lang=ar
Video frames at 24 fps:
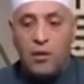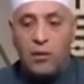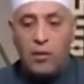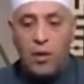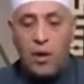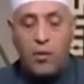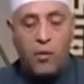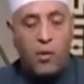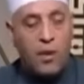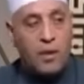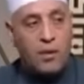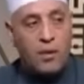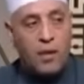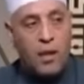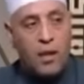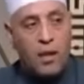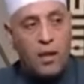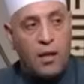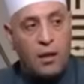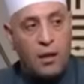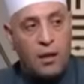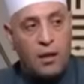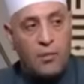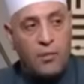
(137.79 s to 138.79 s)
وإذا
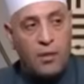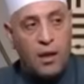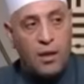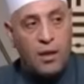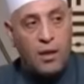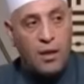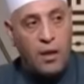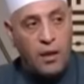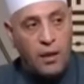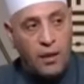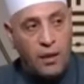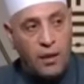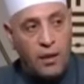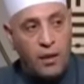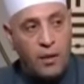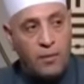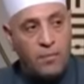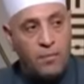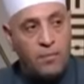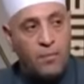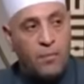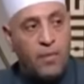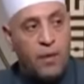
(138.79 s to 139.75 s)
سألك عبادي عني